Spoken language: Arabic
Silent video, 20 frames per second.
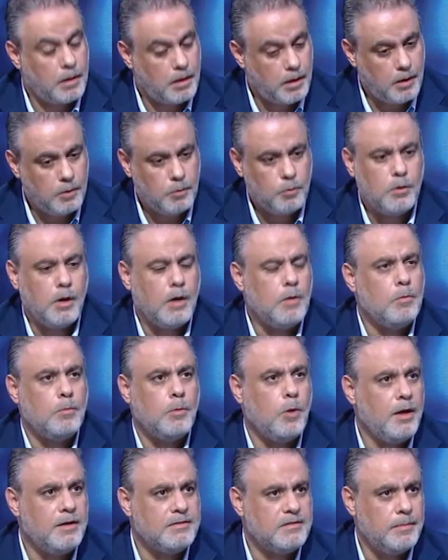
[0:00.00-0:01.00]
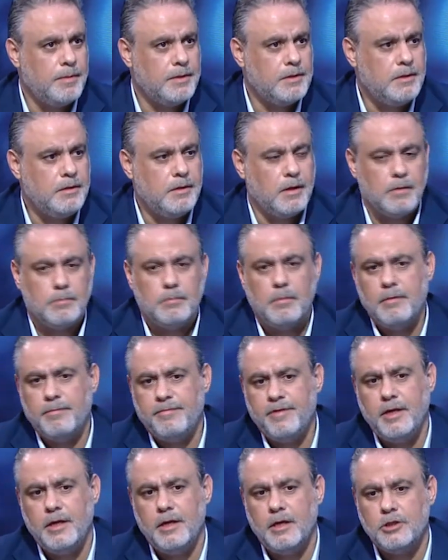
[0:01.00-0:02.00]
قانونا ومحاسبتيا ما
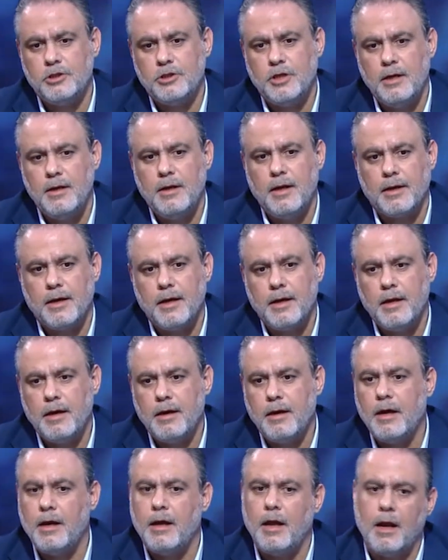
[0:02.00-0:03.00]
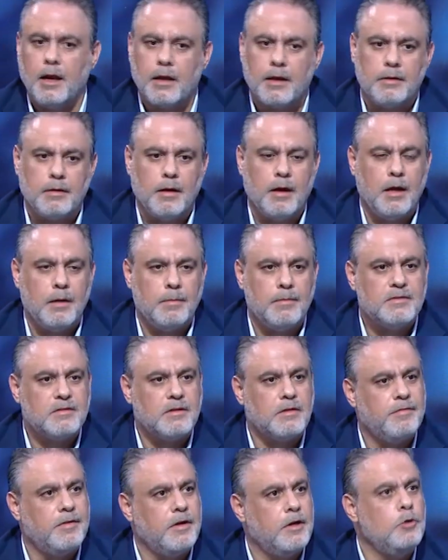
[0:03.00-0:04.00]
في اجي اقول لك انا القطاع
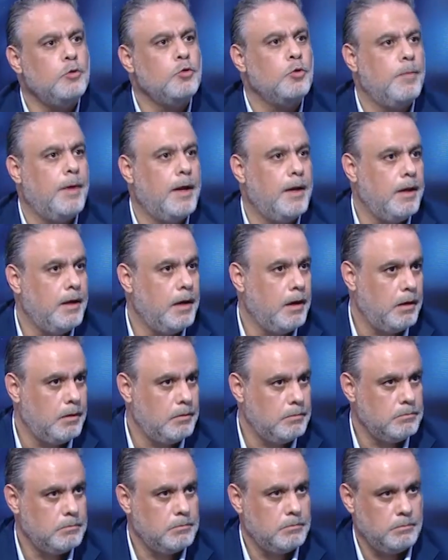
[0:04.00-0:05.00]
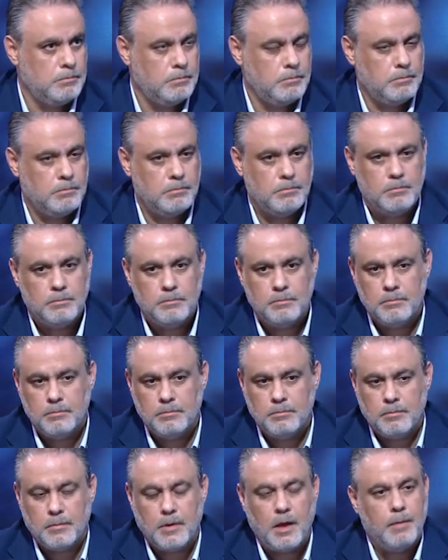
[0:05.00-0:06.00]
المصرفي عنده ملاءه
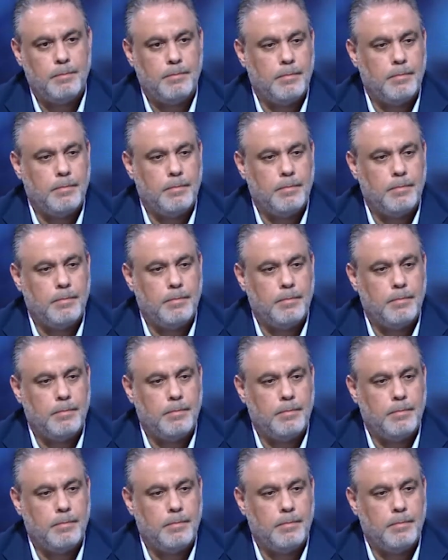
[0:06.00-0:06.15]
طيب